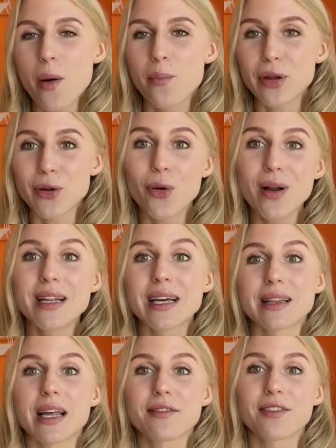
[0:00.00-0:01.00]
прикольных
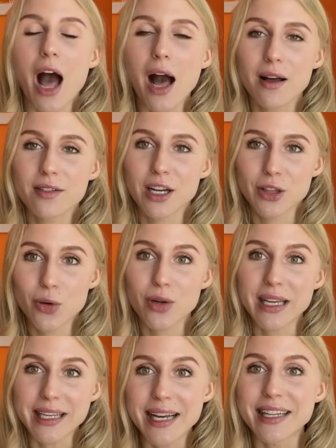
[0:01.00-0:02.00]
лайфхаков, которые
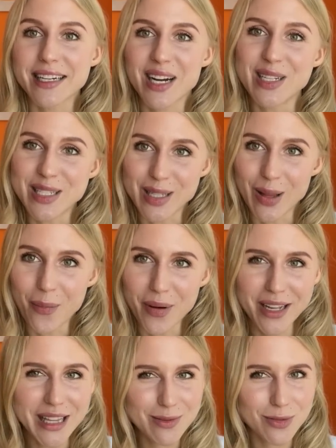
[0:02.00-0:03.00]
я находила.
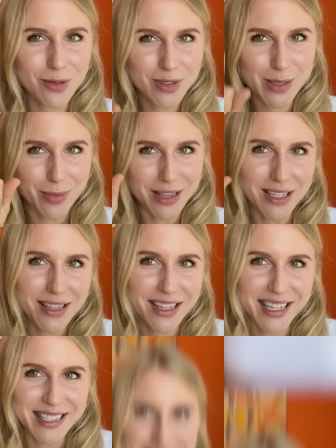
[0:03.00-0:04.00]
Поэтому смотри до
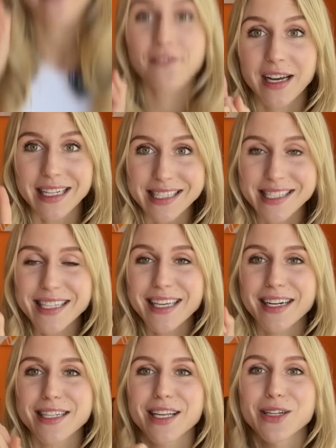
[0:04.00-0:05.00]
конца. А в конце
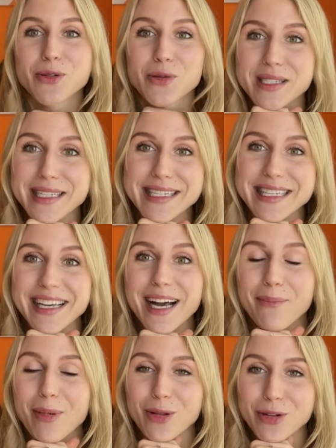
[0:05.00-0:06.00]
я расскажу, кстати,
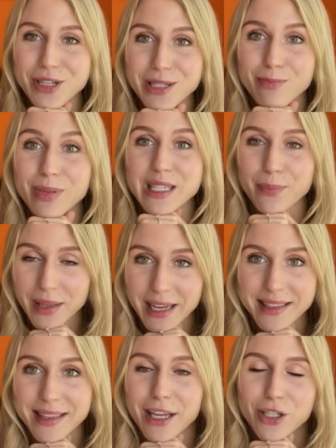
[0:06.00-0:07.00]
как получить
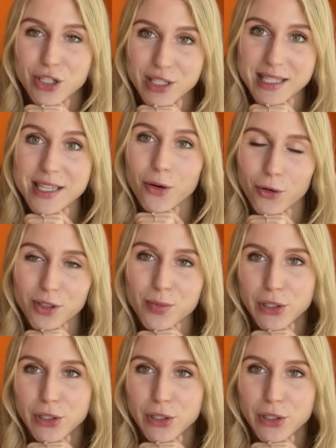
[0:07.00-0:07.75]
бесплатные часы от